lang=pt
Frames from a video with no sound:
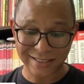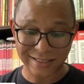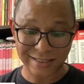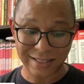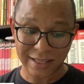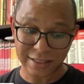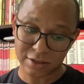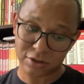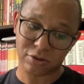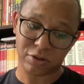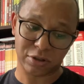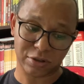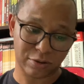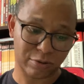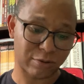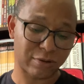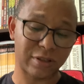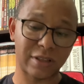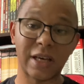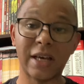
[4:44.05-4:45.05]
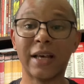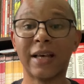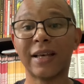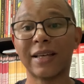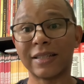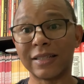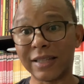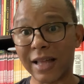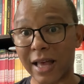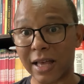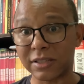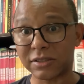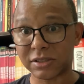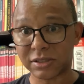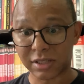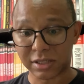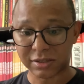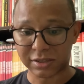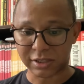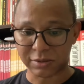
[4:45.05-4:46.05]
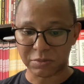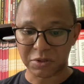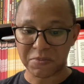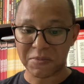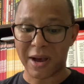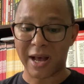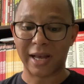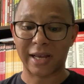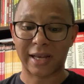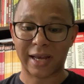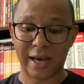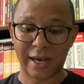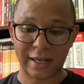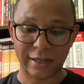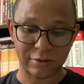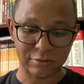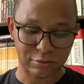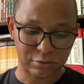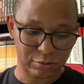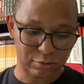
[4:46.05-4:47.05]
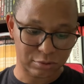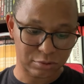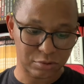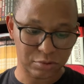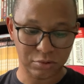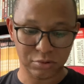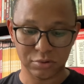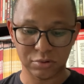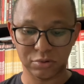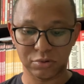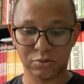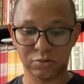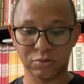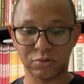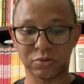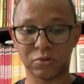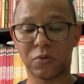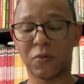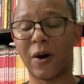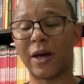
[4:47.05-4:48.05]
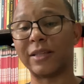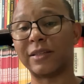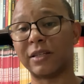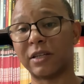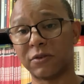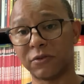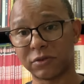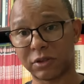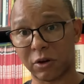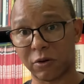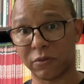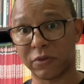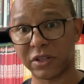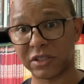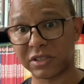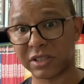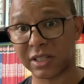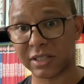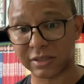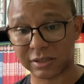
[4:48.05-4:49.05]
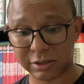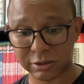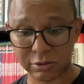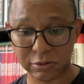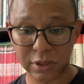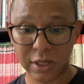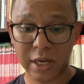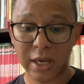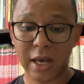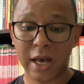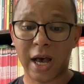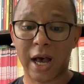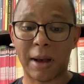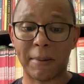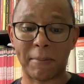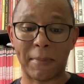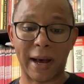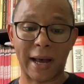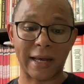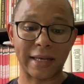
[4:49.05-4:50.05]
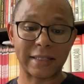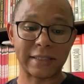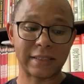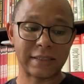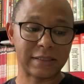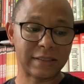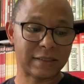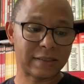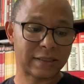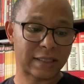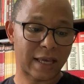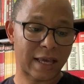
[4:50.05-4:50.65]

Das histórias que eu li, destas que me marcaram no, no, no, no quadrinho, talvez tenha sido a mais,